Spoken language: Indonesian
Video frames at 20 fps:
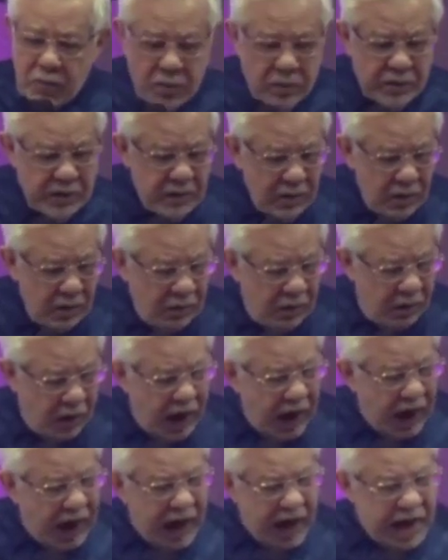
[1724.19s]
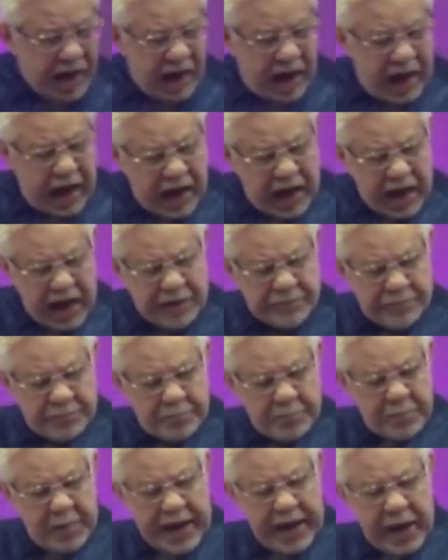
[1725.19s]
Oh, I, I have
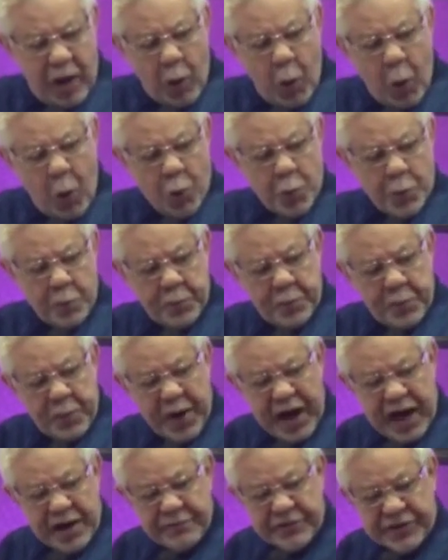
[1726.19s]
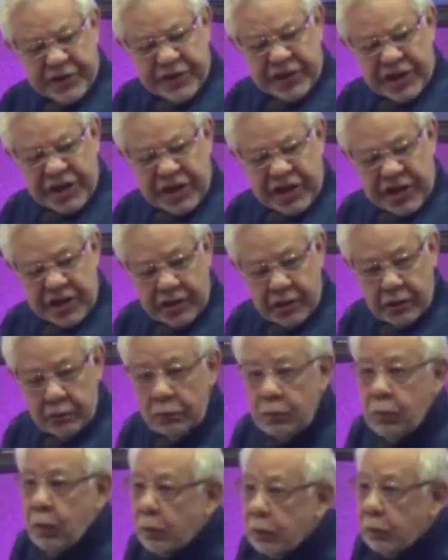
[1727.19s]
my own privacy.
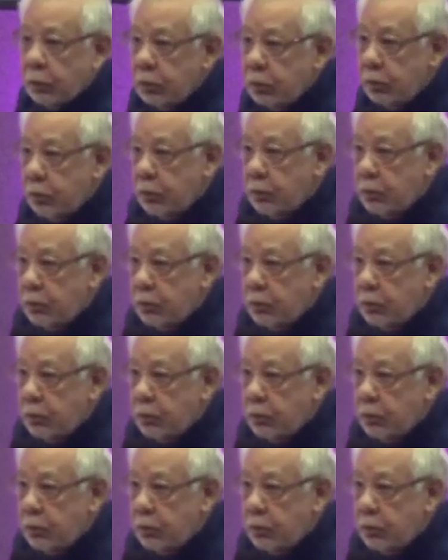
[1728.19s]
Waduh.